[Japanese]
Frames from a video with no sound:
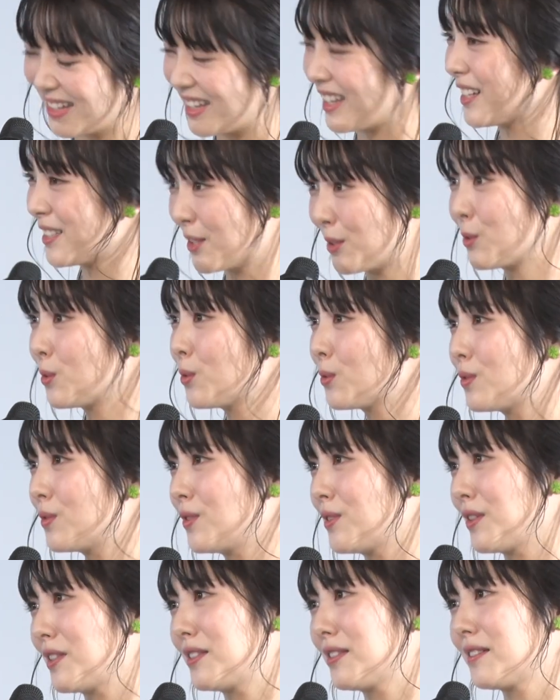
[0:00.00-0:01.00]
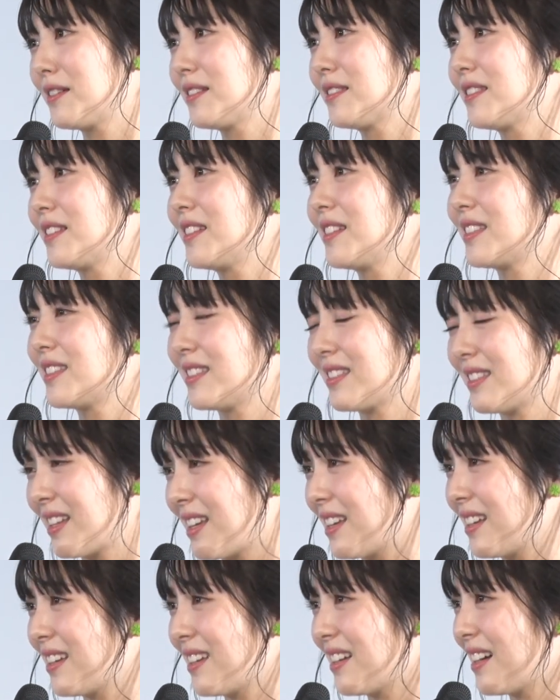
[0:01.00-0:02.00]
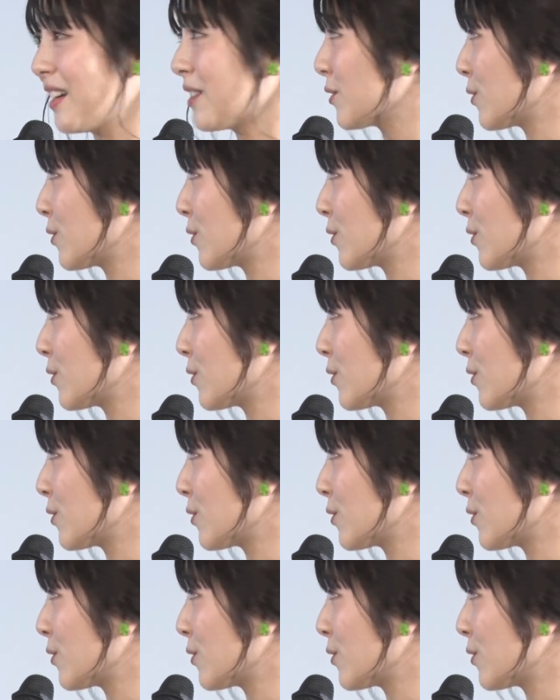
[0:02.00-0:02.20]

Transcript: うん、いやすごく嬉しかったですね。あ